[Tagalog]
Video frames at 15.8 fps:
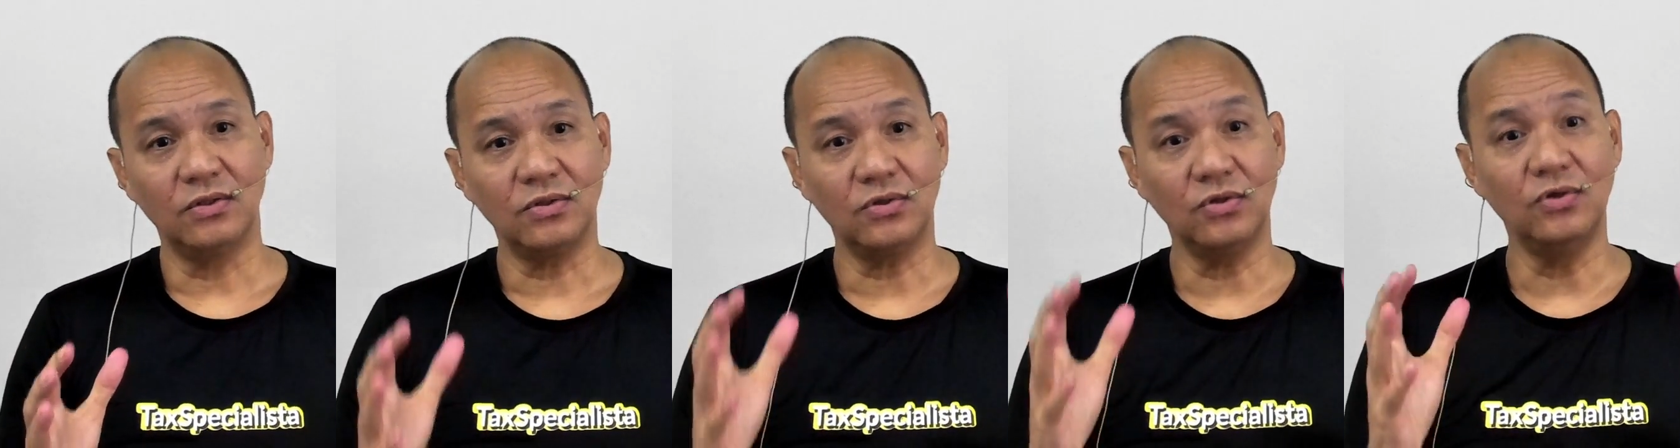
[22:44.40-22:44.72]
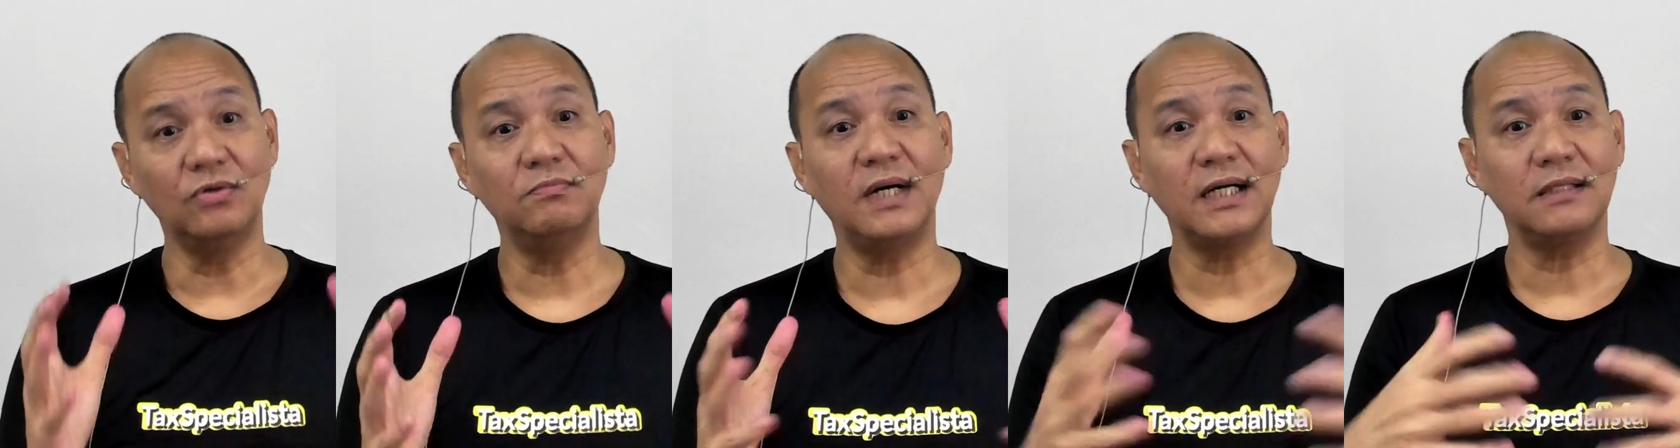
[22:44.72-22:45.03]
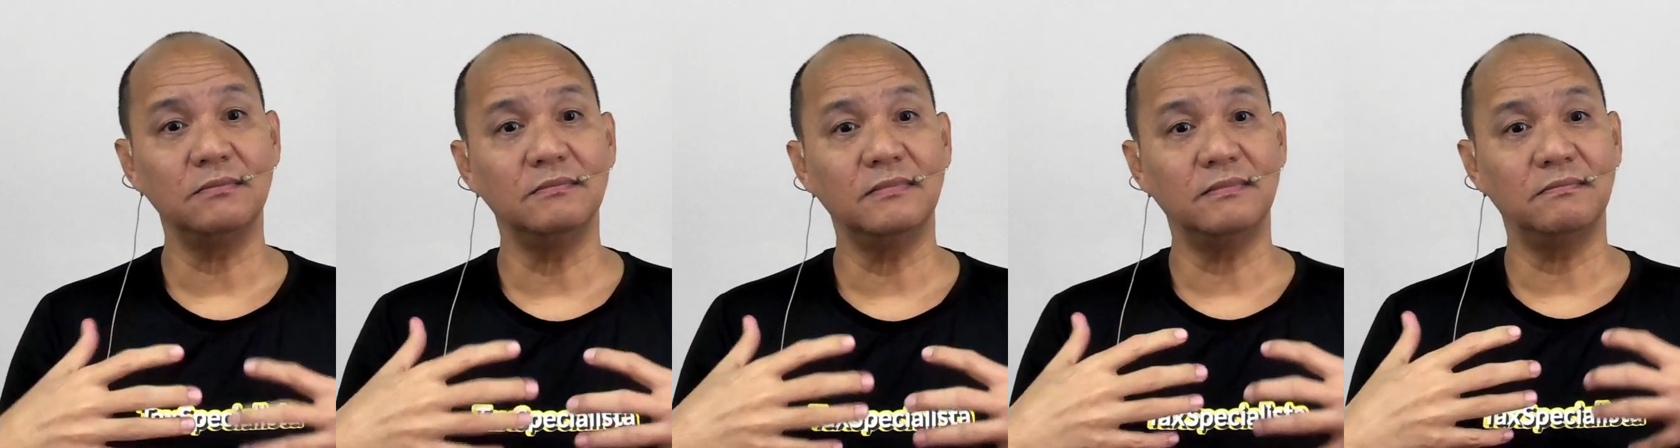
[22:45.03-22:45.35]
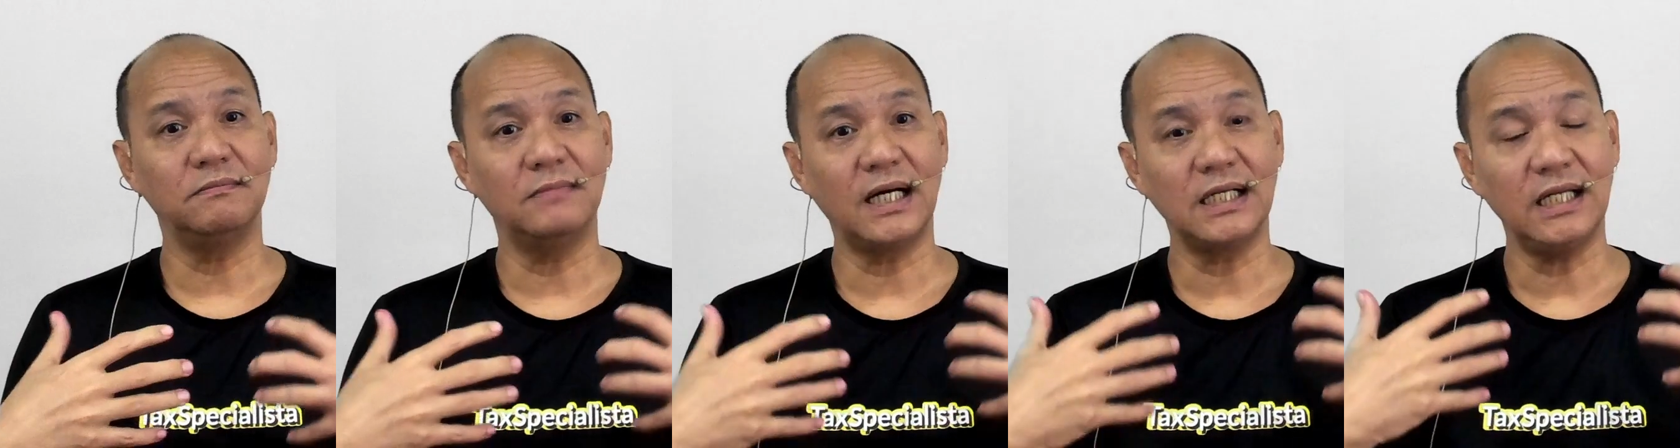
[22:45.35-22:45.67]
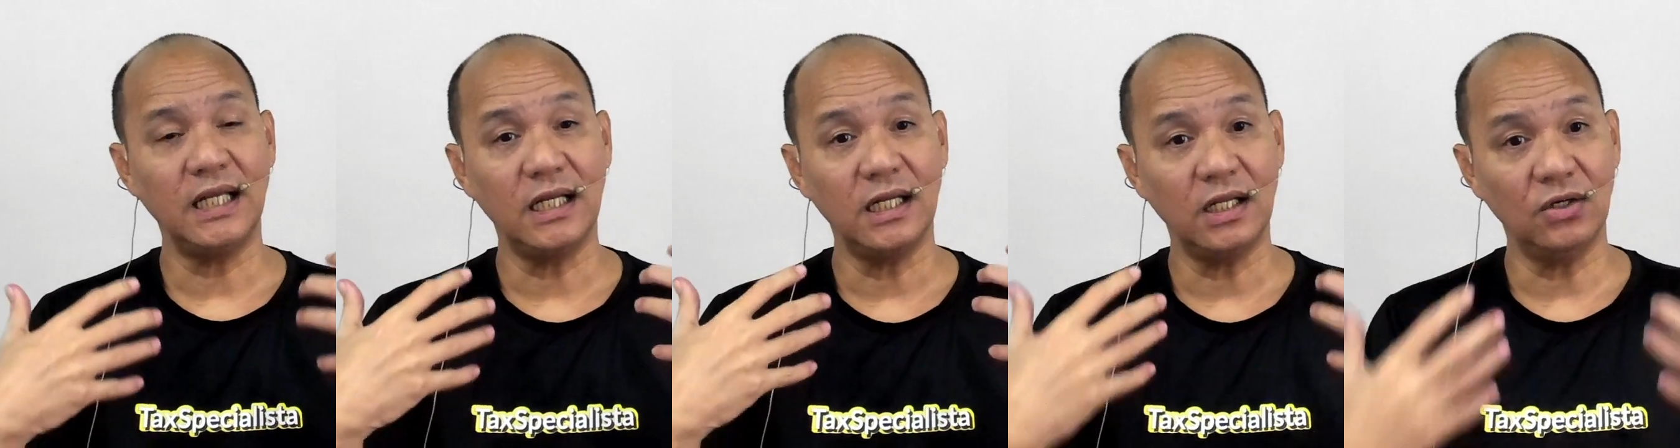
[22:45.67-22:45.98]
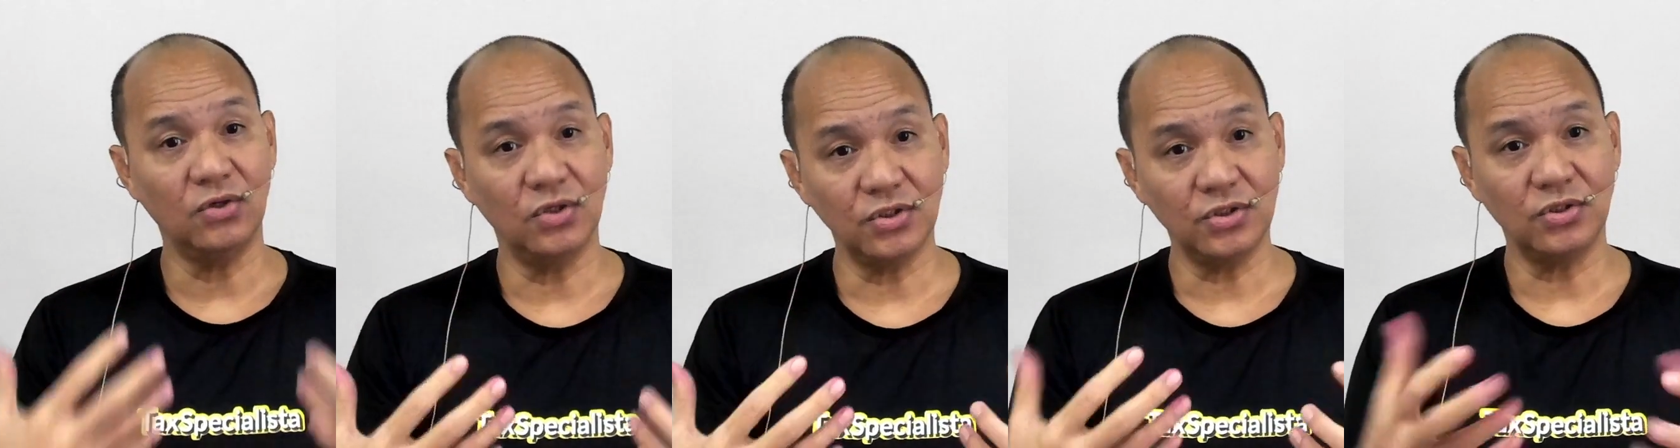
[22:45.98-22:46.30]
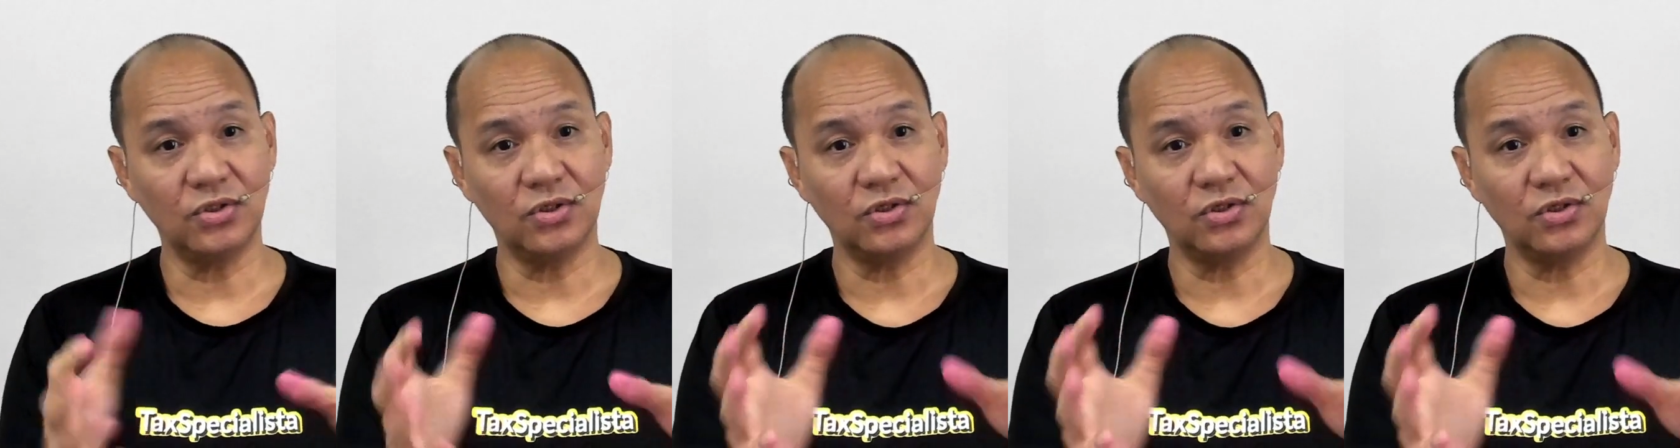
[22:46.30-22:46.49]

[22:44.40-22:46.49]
kung mag, magnenegosyo